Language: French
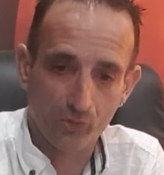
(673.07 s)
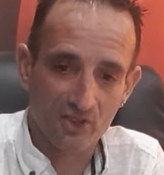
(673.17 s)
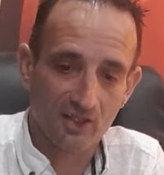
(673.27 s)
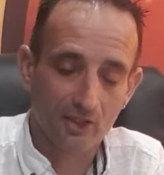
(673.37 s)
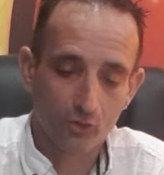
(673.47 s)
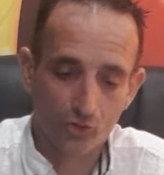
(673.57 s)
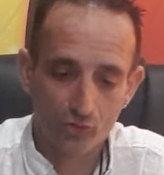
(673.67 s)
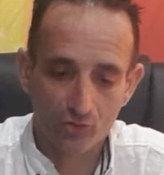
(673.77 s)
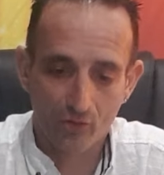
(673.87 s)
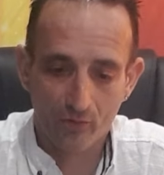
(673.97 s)
Donc c'est quelque
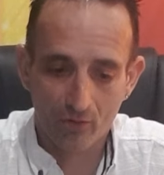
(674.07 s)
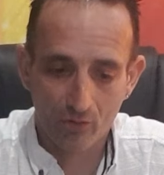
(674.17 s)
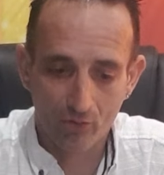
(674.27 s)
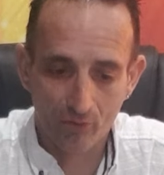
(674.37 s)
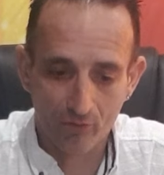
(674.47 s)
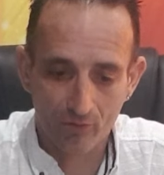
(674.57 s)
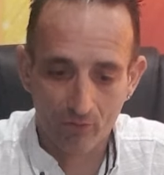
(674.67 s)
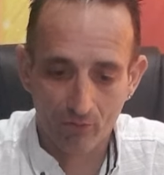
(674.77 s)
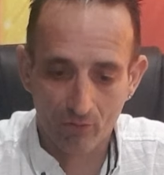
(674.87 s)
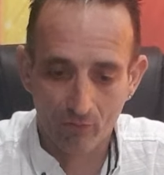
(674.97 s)
chose que
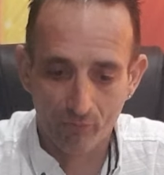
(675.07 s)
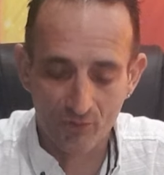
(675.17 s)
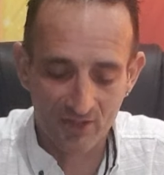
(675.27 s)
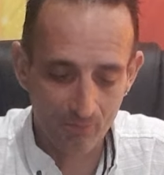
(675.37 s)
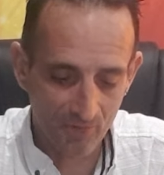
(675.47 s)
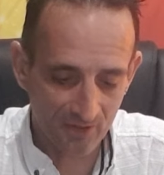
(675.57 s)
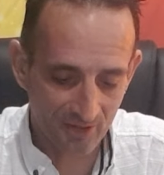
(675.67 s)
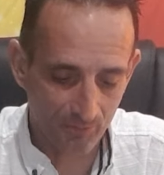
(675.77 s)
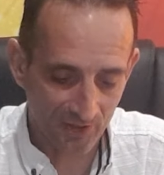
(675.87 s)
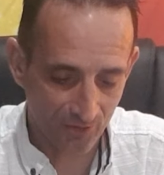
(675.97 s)
euh, vous aimez,
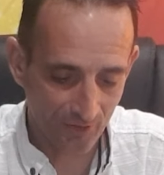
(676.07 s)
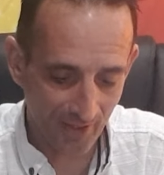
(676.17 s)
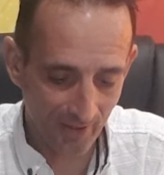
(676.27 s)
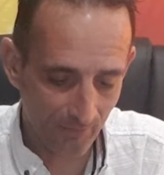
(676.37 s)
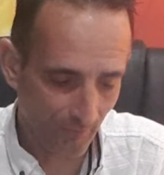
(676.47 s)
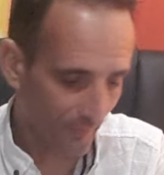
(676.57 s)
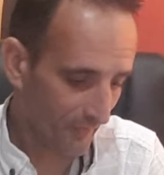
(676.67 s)
cette personne aime.